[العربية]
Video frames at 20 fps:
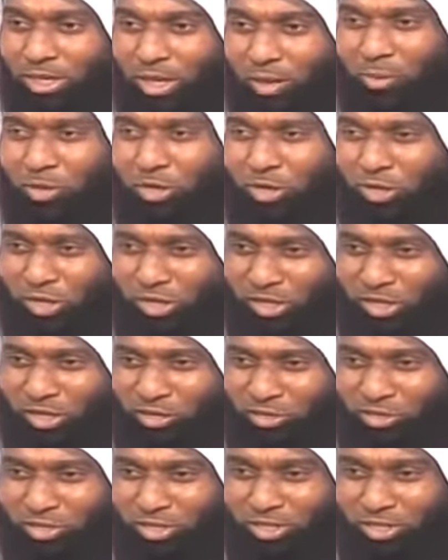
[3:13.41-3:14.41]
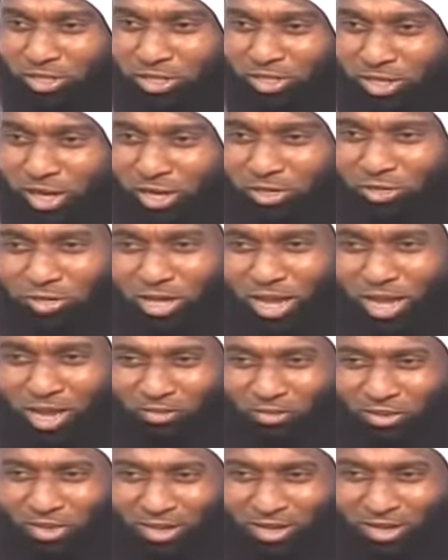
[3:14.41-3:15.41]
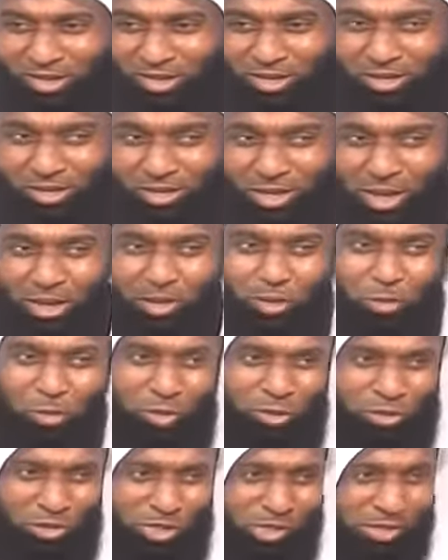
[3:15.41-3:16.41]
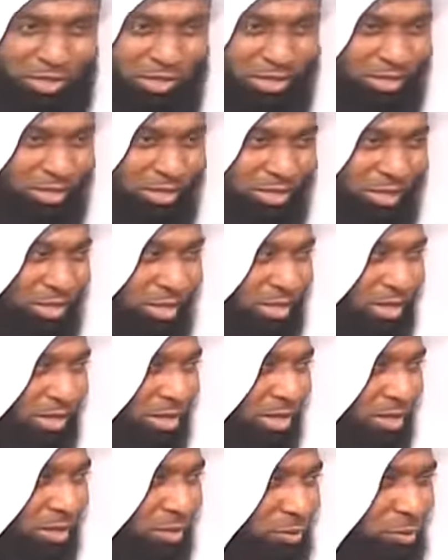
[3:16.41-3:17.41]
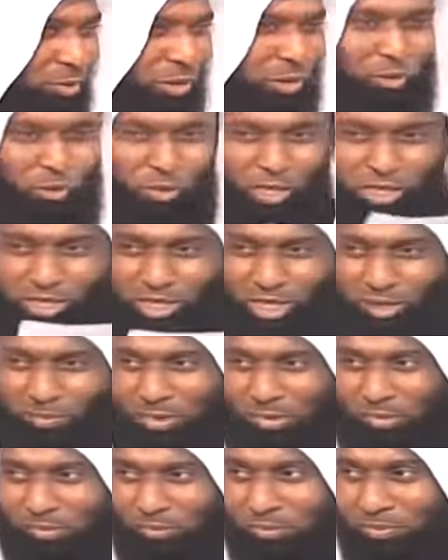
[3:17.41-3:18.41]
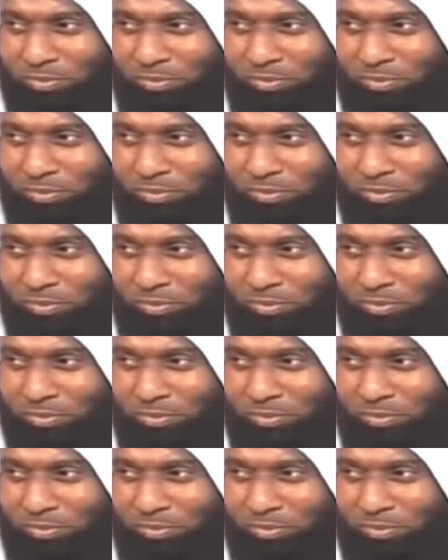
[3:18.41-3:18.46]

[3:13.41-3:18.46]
ابن ادريس الشافعي القرشي ولدت يتيما